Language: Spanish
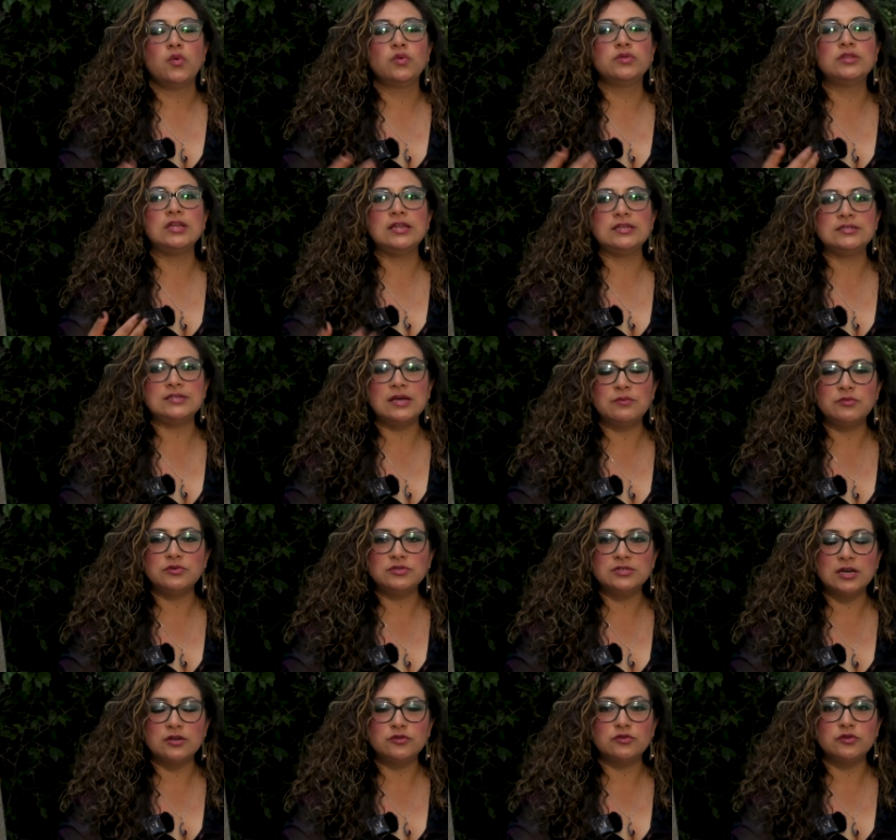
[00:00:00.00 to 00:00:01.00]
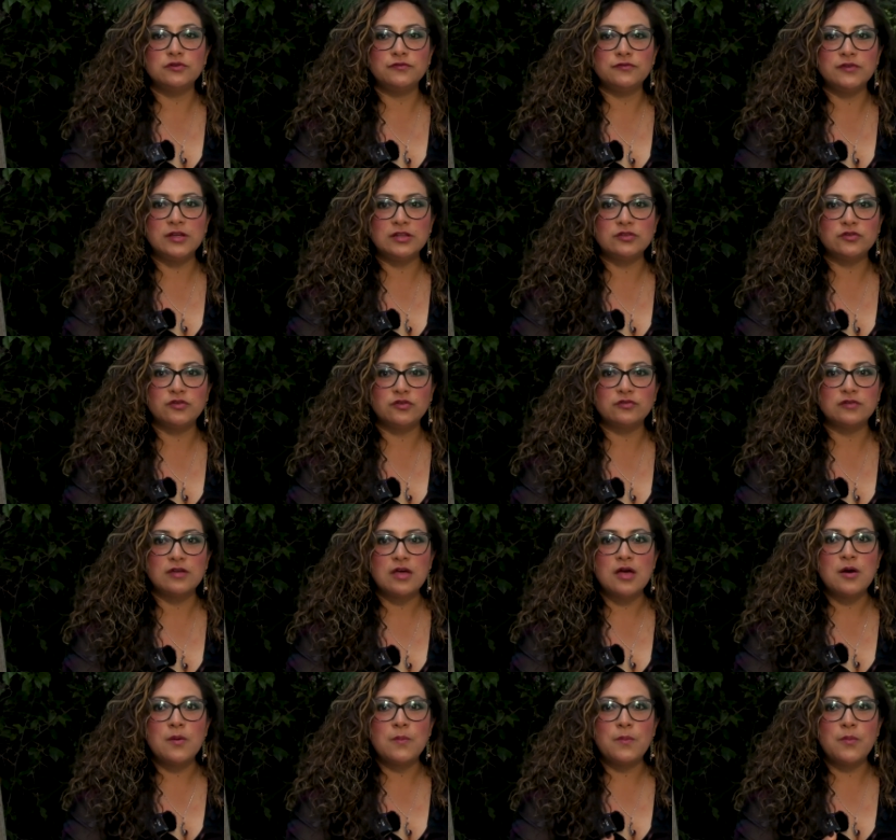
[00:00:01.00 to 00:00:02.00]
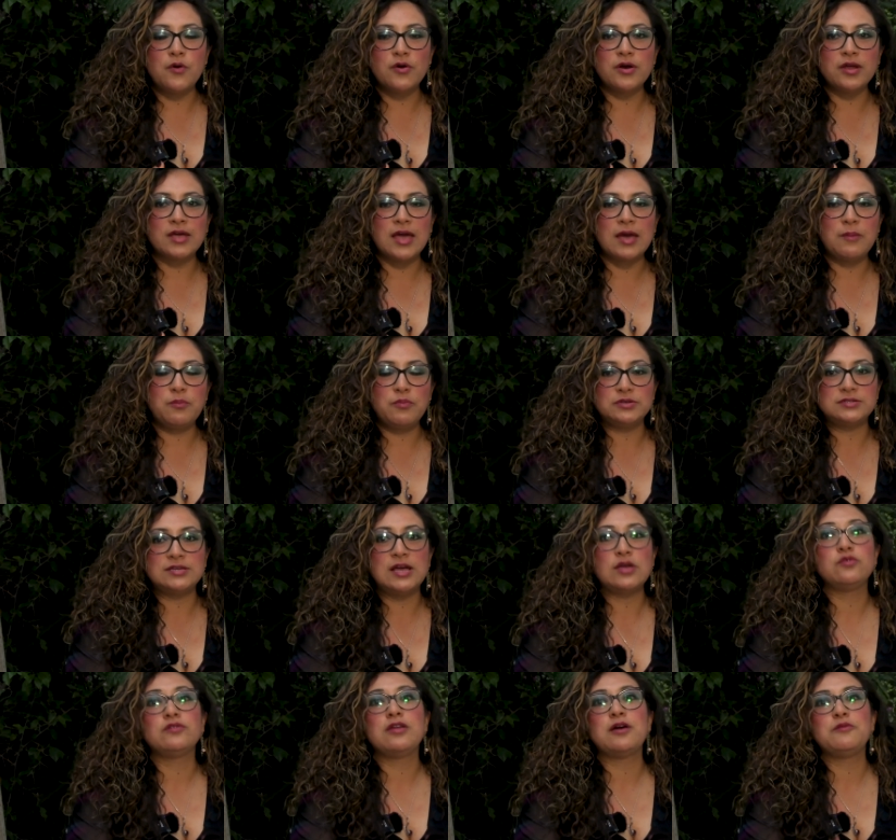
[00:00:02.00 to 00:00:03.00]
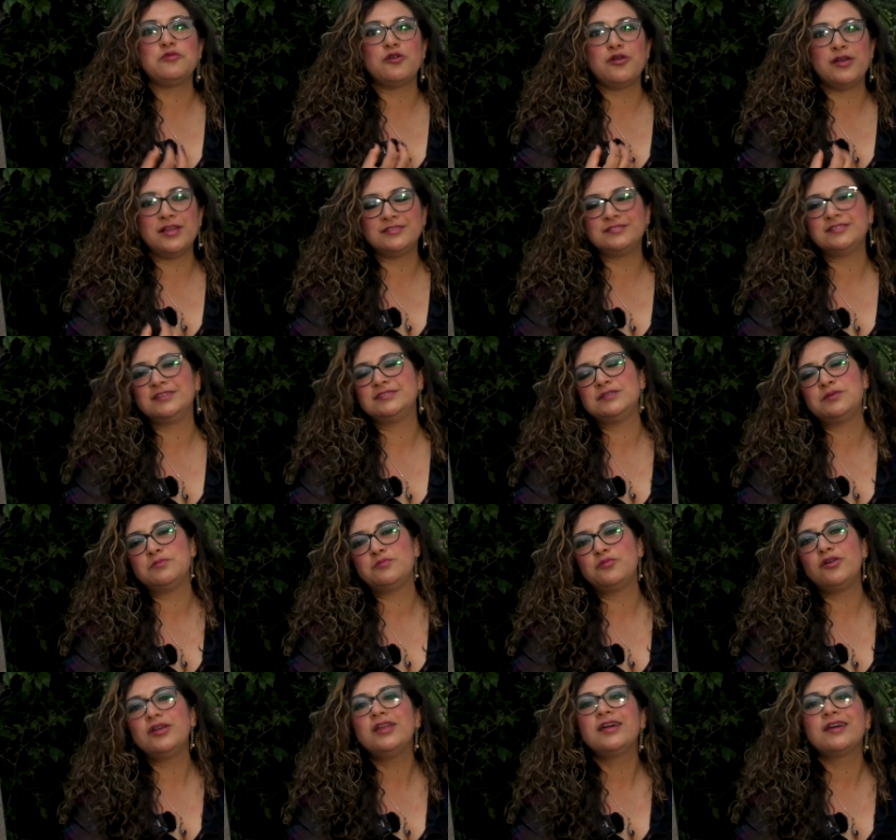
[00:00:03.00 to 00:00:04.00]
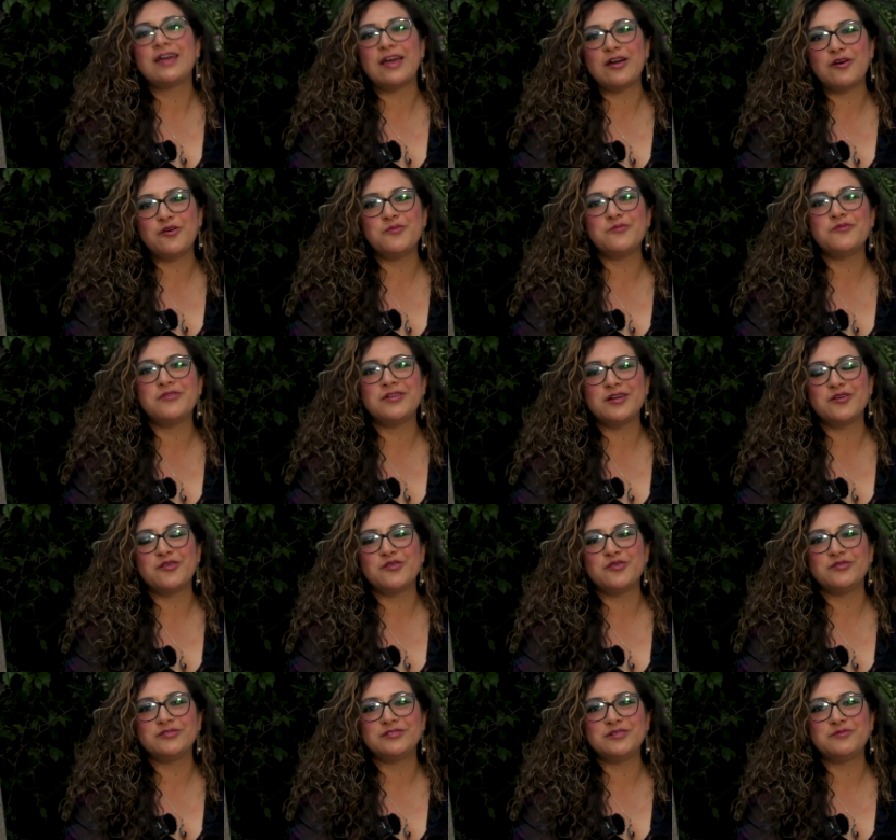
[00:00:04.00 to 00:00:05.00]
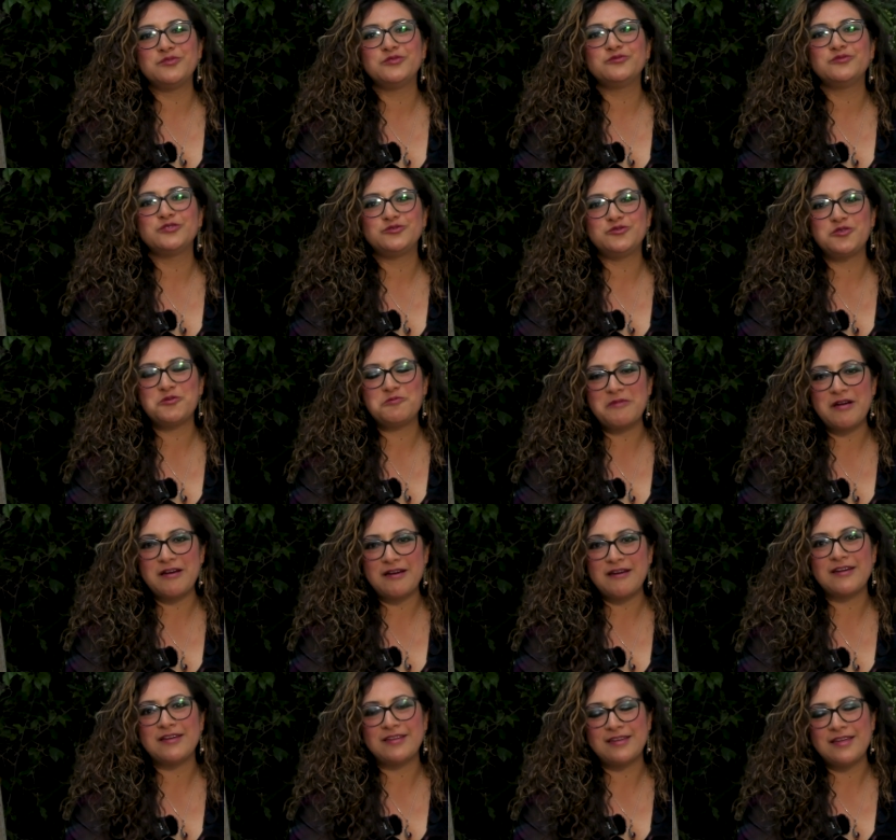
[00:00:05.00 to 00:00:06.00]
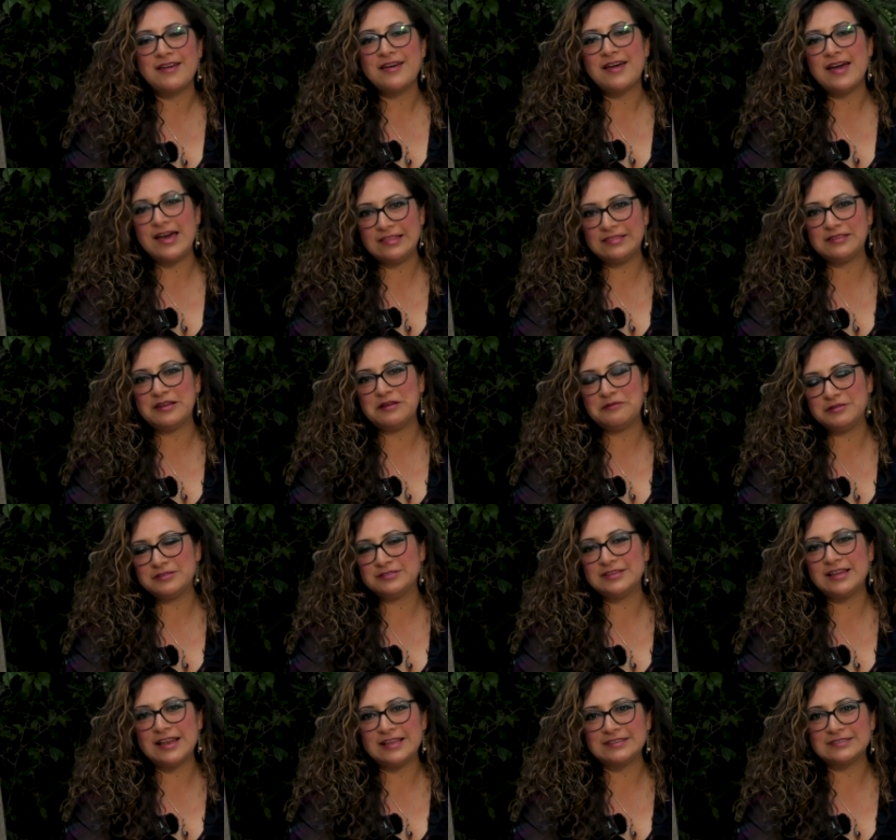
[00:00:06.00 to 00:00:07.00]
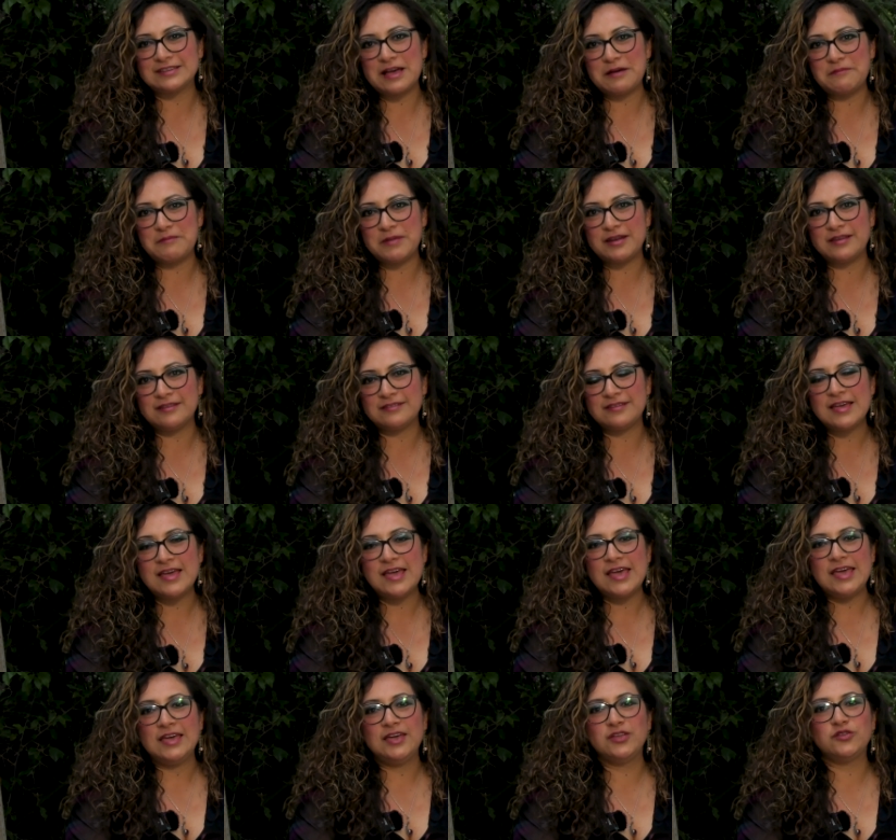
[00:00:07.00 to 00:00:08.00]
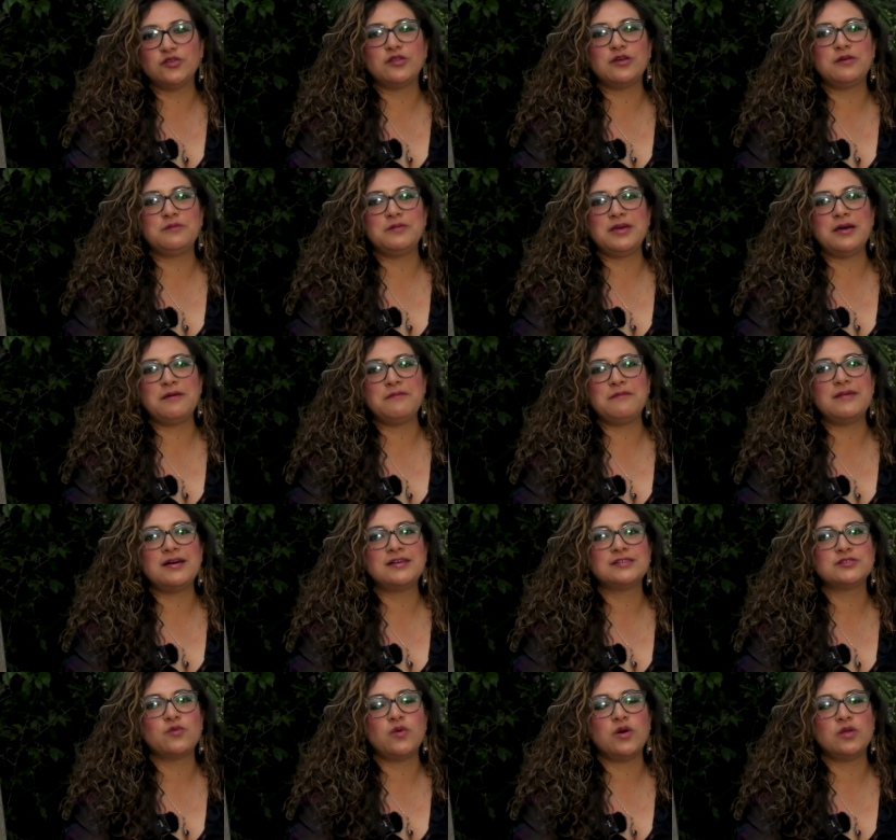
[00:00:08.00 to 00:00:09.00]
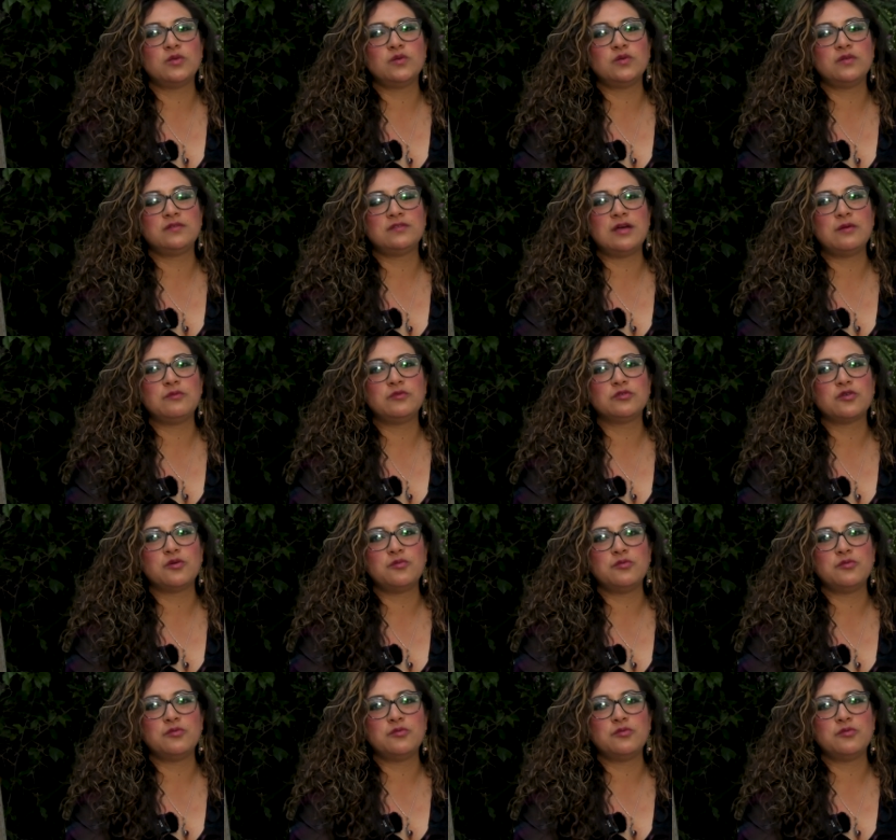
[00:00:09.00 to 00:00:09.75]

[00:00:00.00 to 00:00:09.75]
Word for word: utilizamos ciertos filtros porque pues hay una violencia simbólica en cómo reconocemos nuestra imagen a través de las cámaras. Y todavía más cuando estamos